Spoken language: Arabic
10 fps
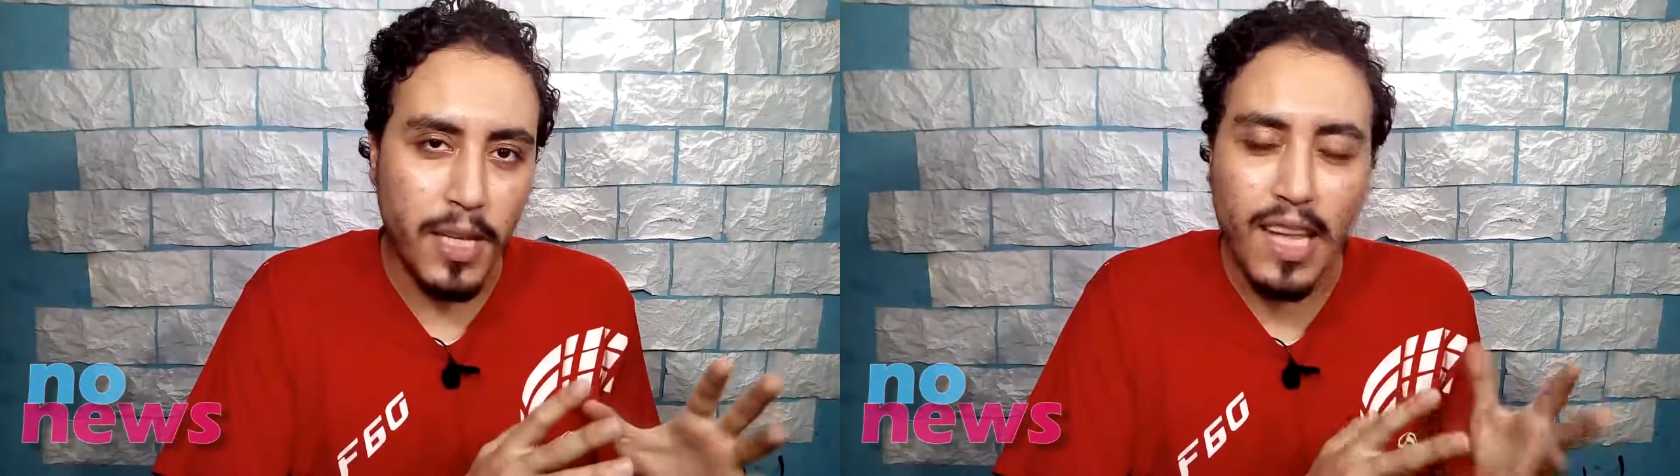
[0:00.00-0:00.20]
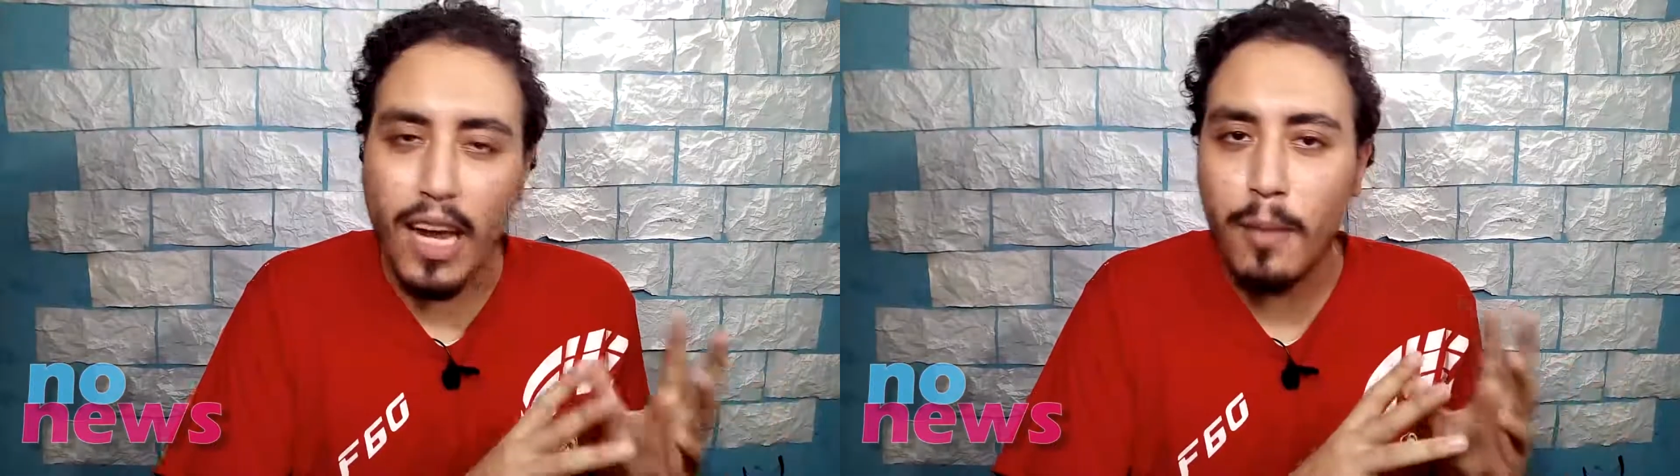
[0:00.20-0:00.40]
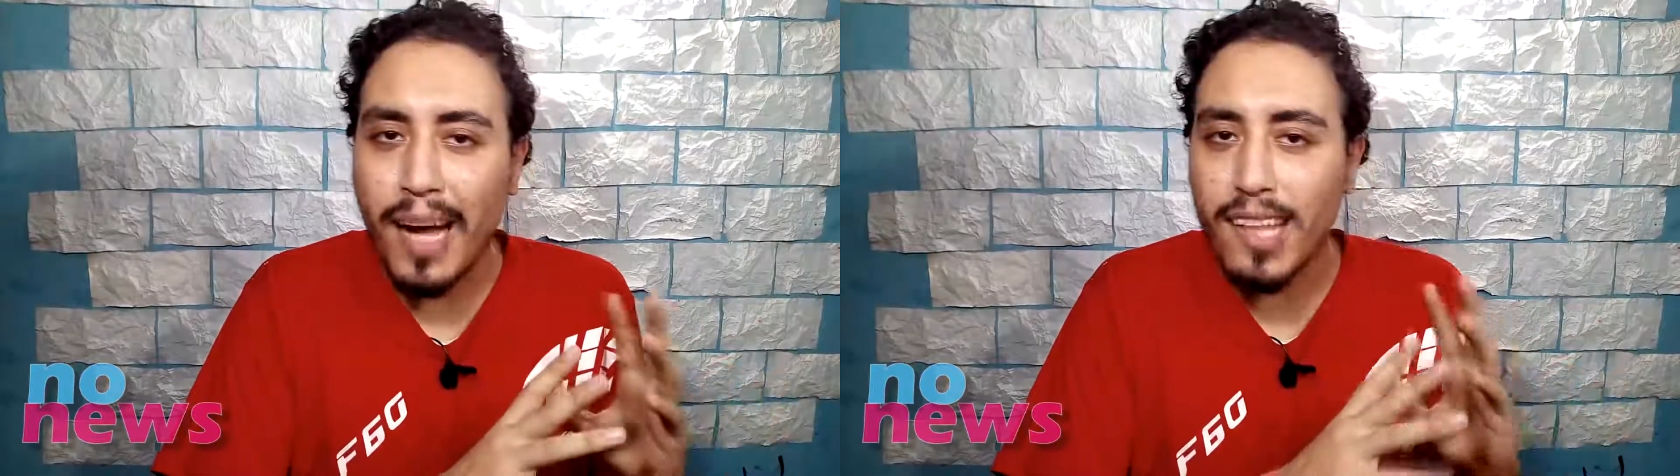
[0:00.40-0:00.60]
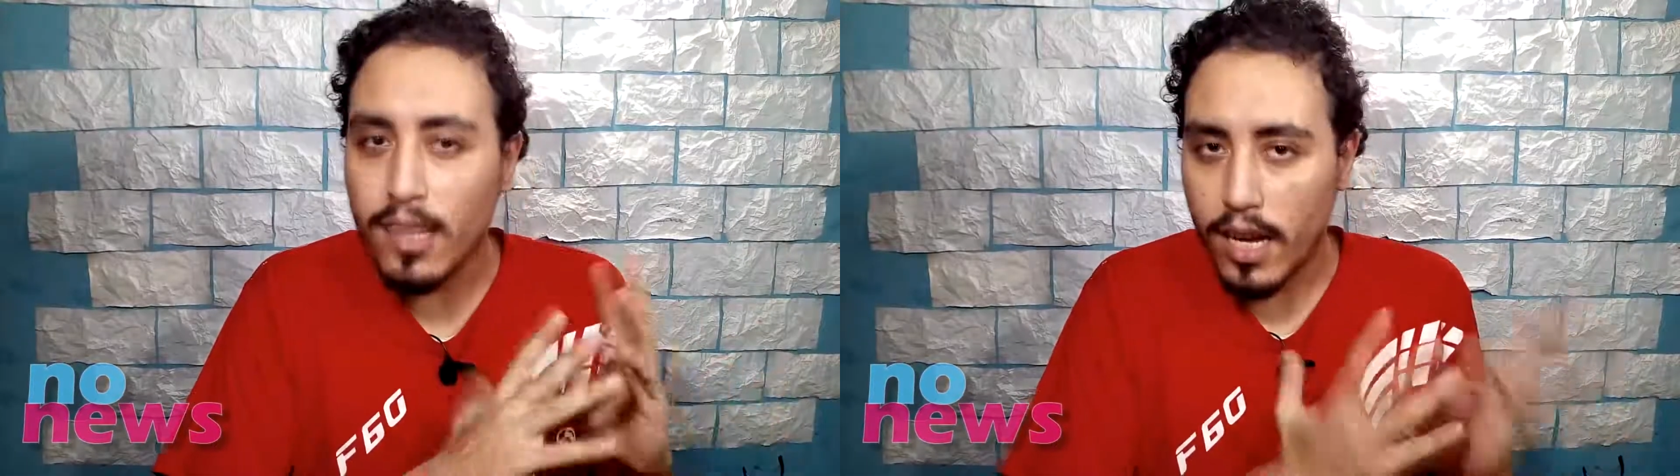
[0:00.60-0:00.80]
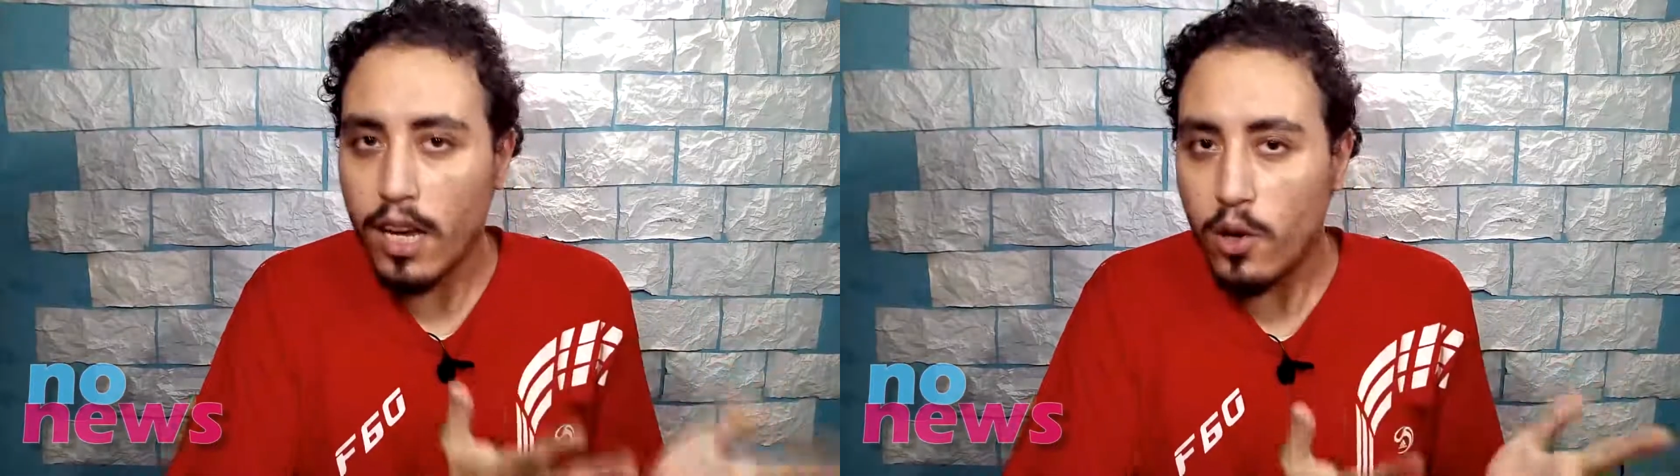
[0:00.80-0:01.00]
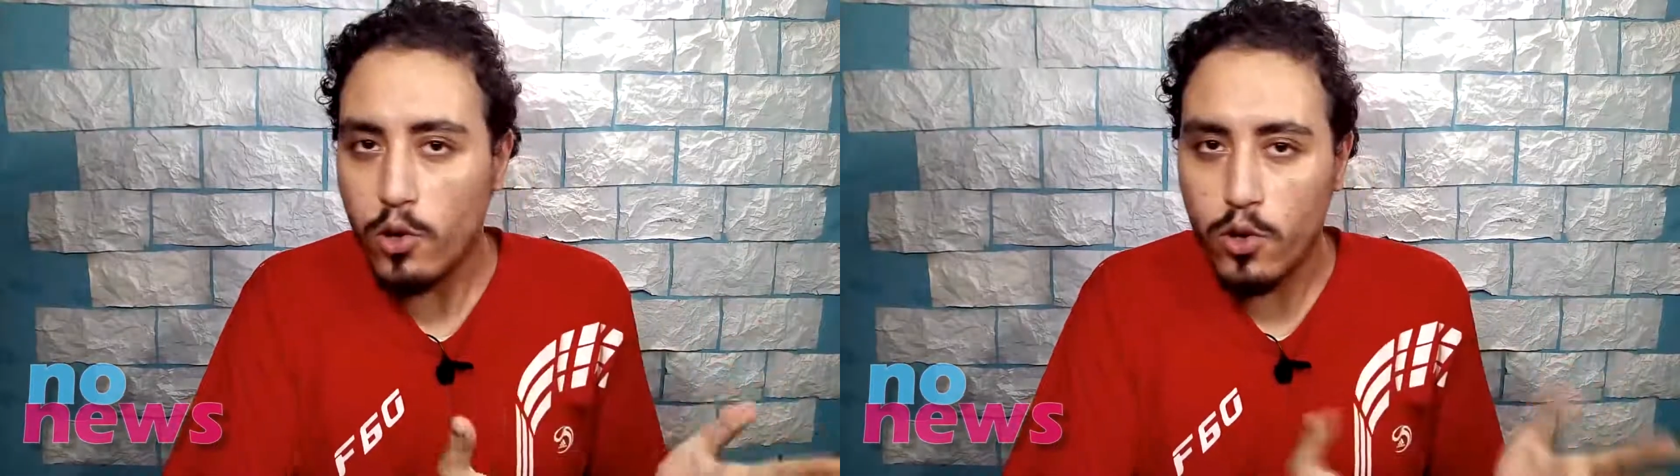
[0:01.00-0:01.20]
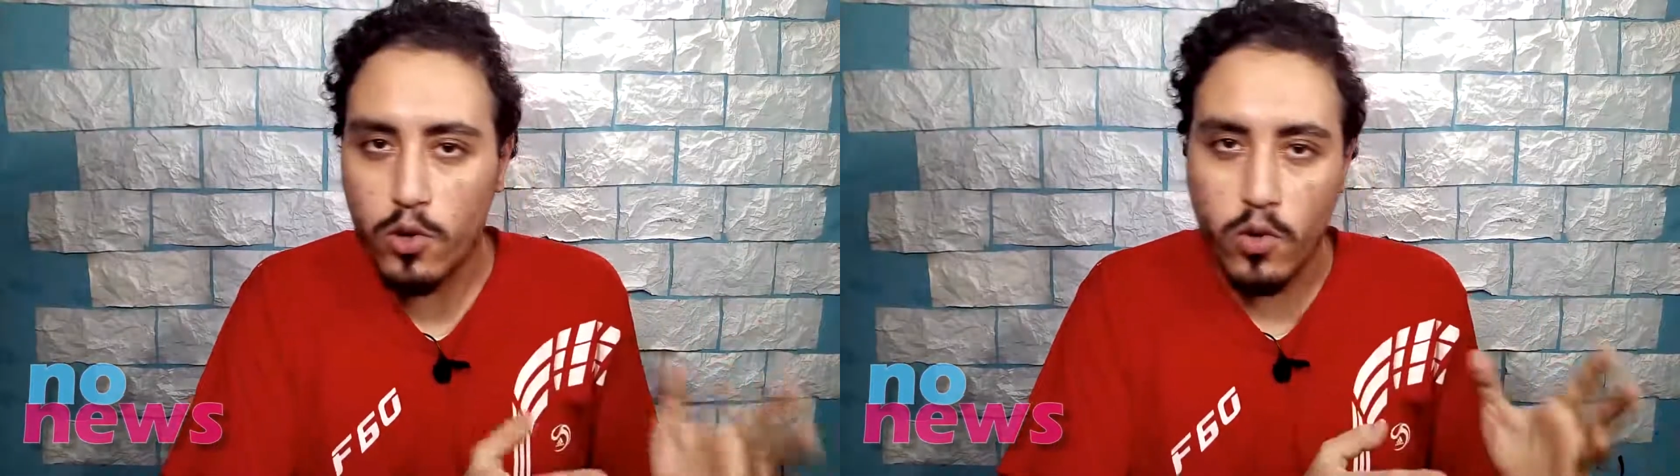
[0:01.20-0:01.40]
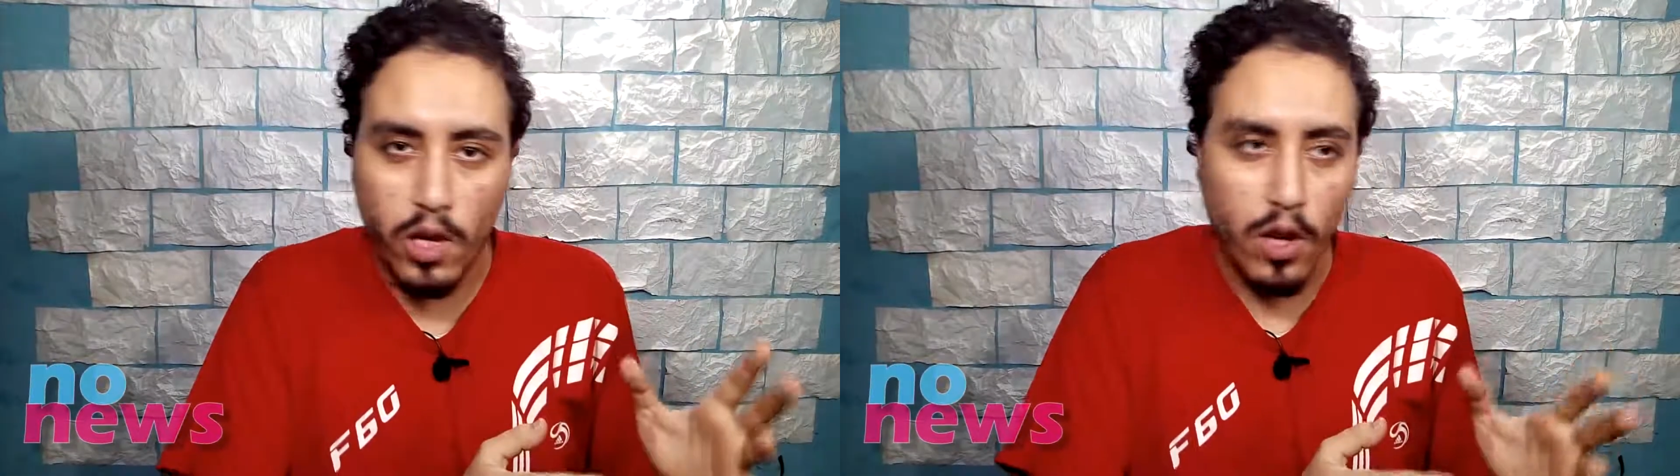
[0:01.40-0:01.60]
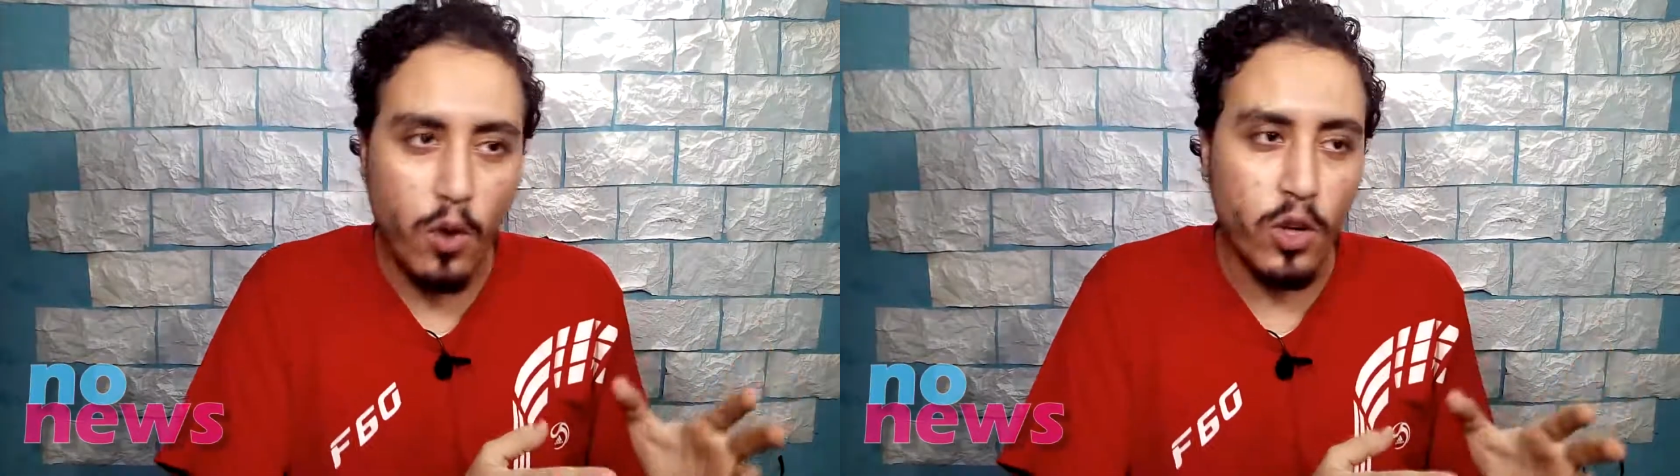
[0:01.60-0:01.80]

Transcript: بيتكلم عن رينجوكو اللي